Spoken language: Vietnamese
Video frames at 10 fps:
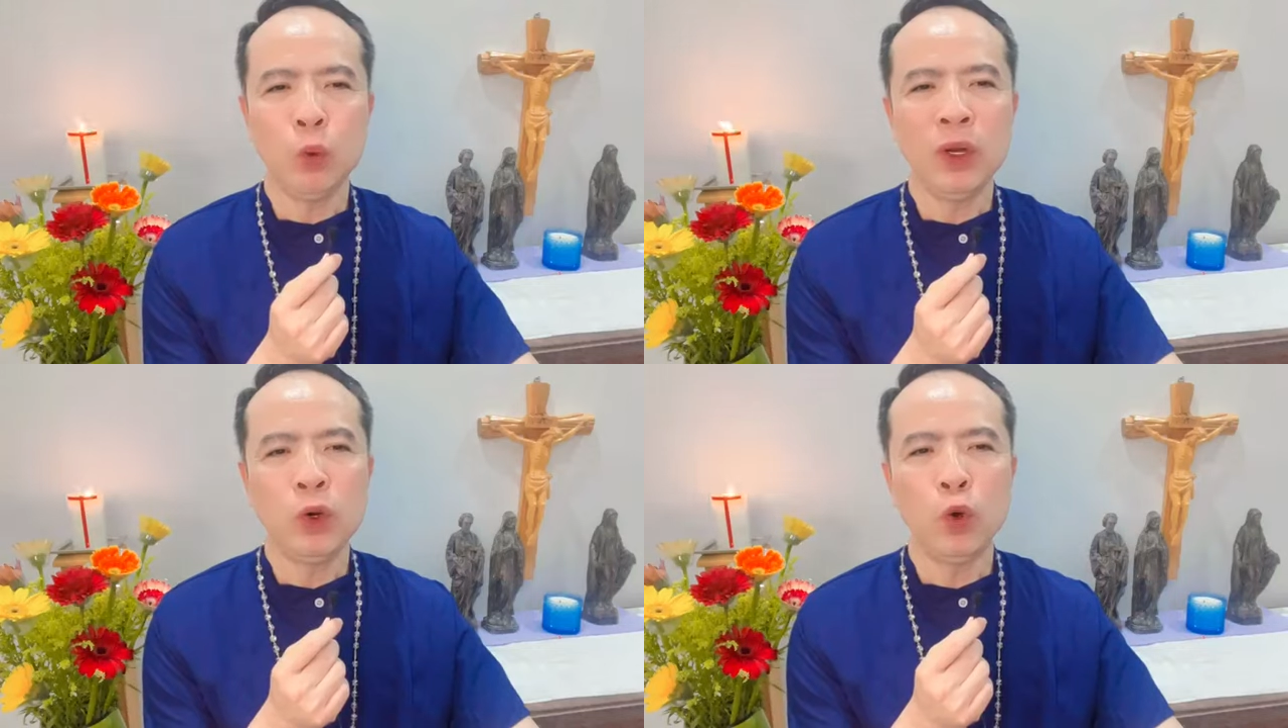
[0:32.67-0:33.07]

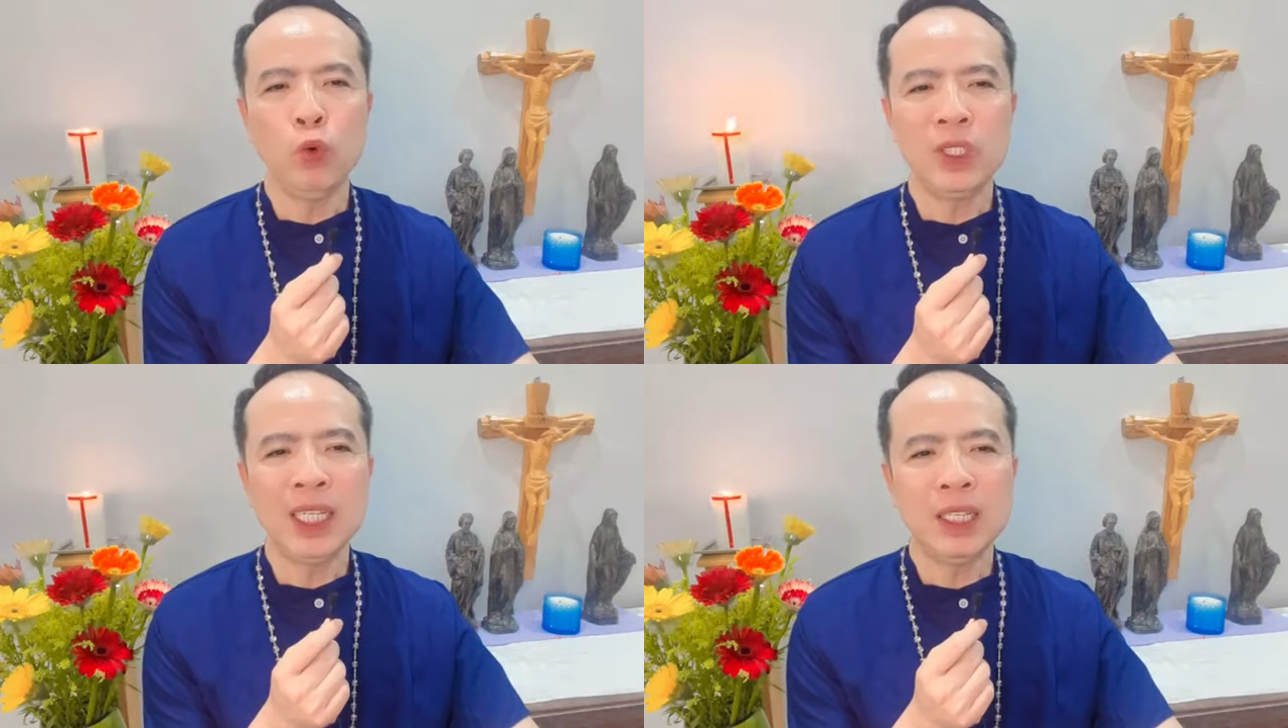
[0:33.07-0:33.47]
quyến
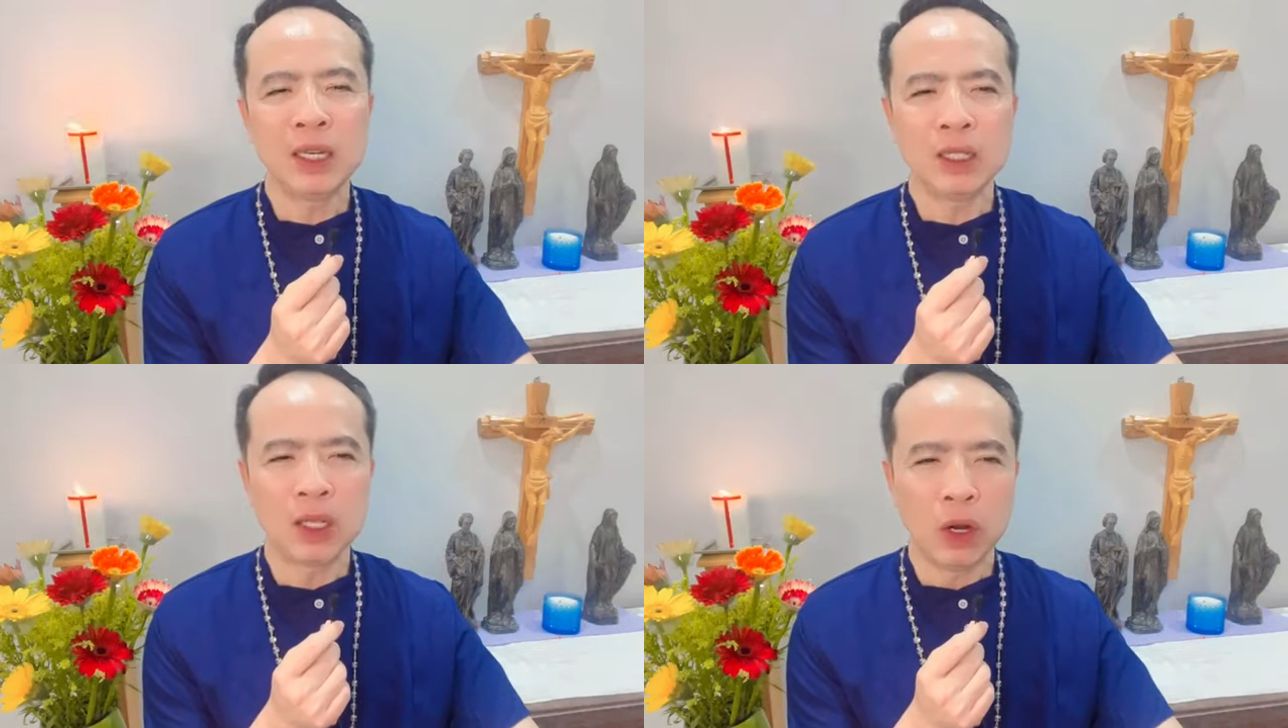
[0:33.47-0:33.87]
rũ trí
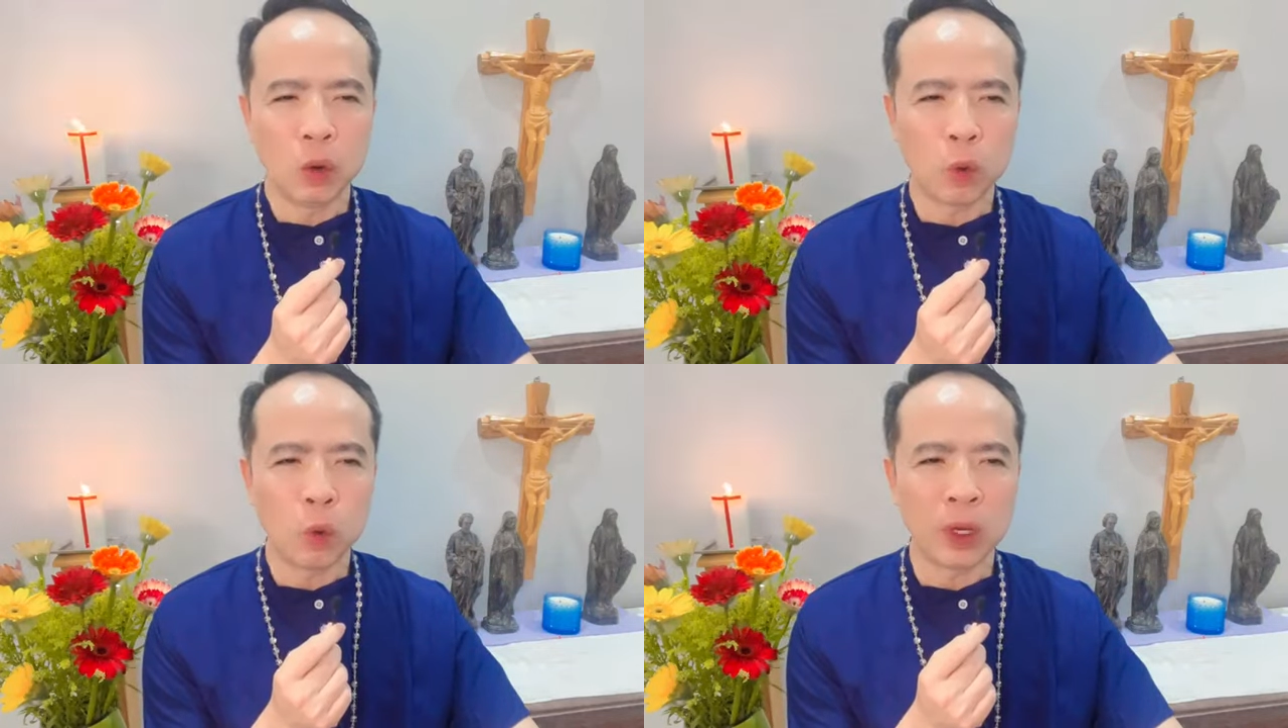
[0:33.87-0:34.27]
tưởng
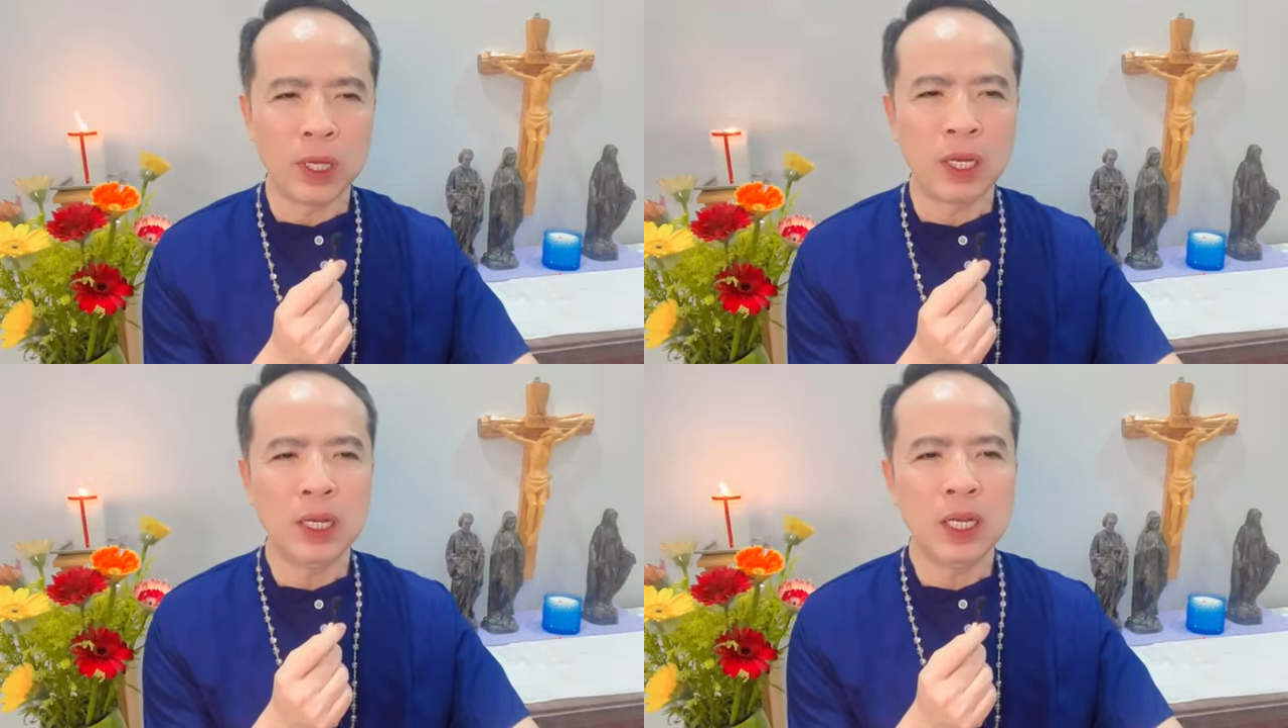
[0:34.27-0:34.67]
tượng của
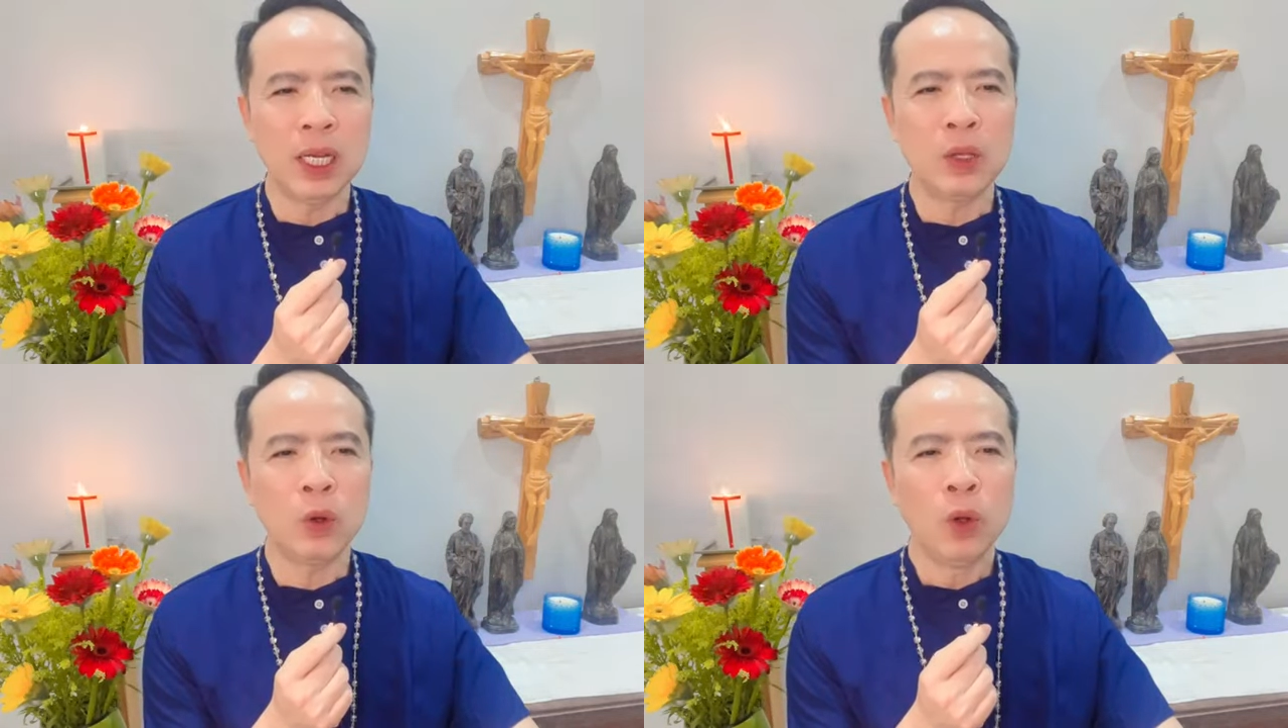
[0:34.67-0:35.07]
những
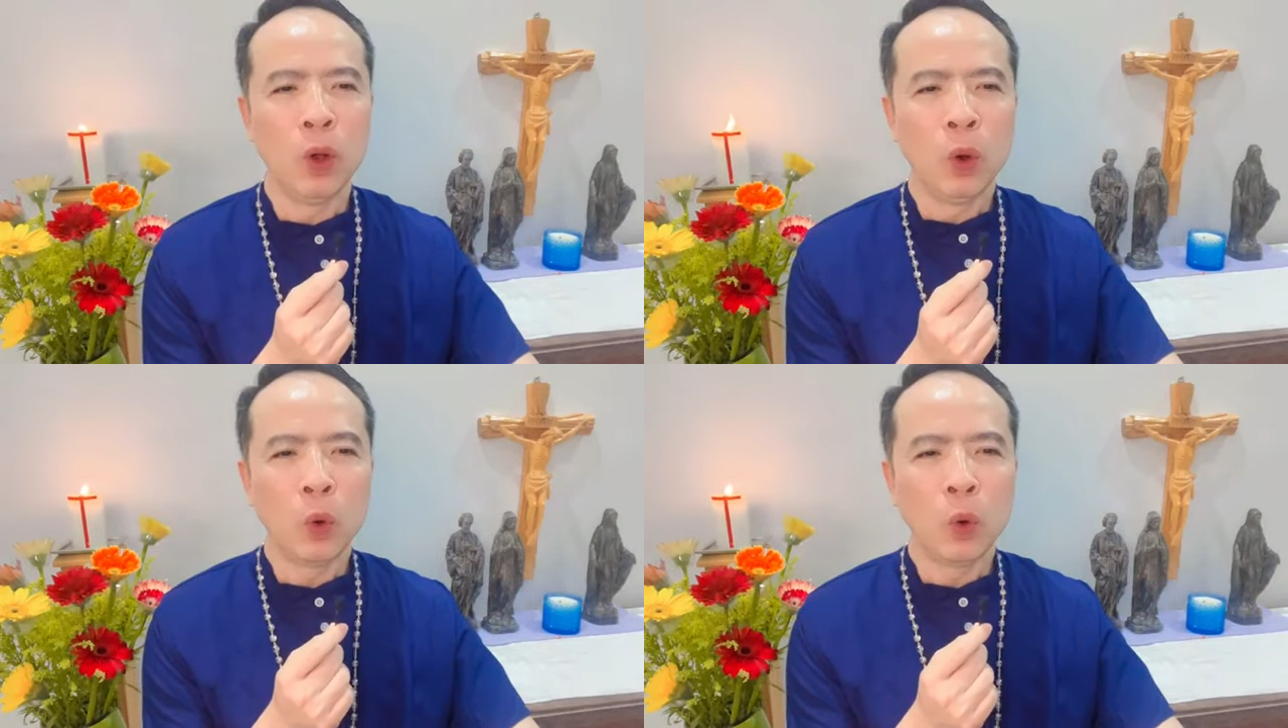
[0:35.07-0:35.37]
Kitô,